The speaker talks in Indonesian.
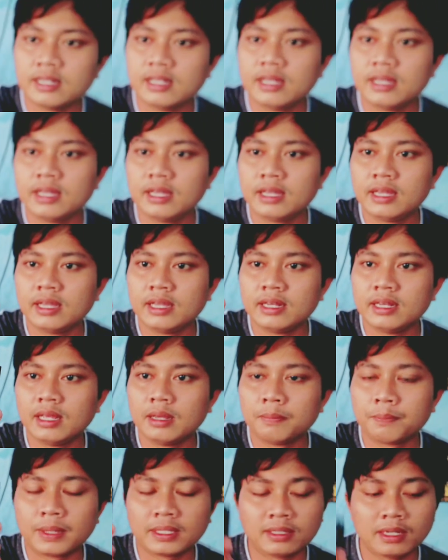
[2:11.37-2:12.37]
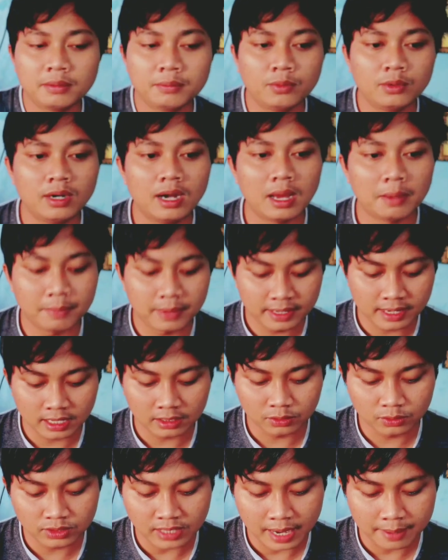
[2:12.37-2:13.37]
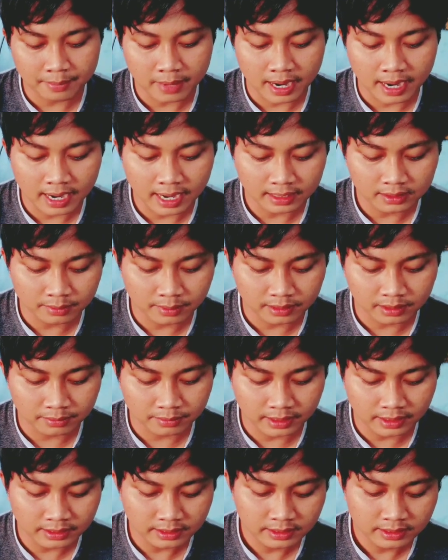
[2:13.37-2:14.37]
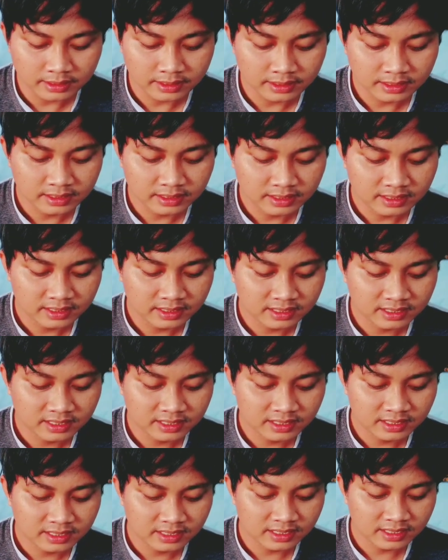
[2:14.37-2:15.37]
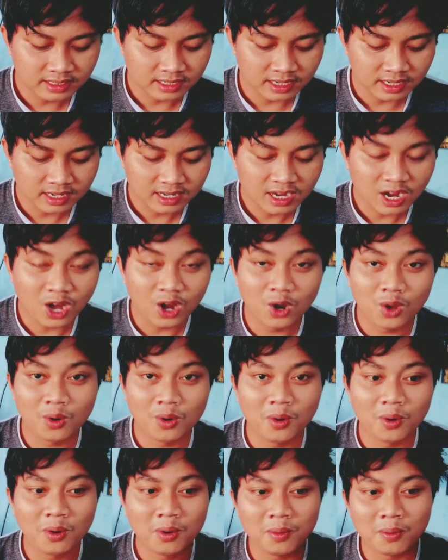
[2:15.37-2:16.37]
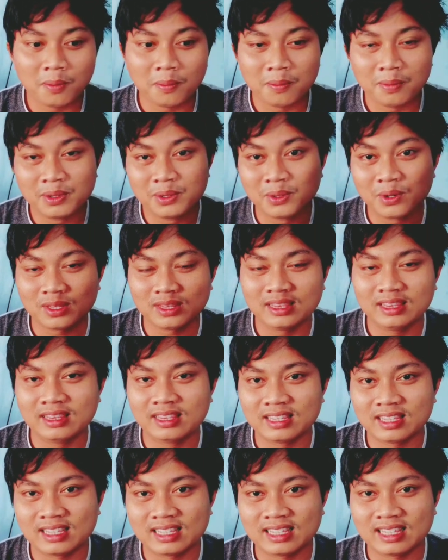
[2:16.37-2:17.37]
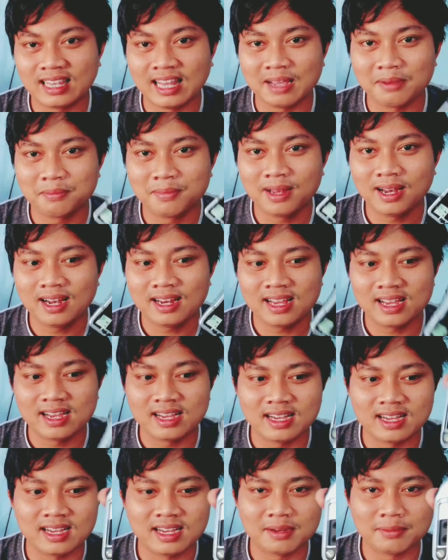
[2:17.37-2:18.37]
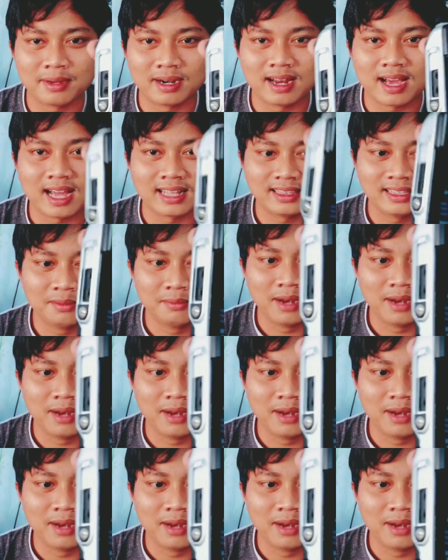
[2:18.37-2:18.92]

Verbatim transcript: jadi ini 4800 mAh, teman-teman. Kalau menurut label yang melekat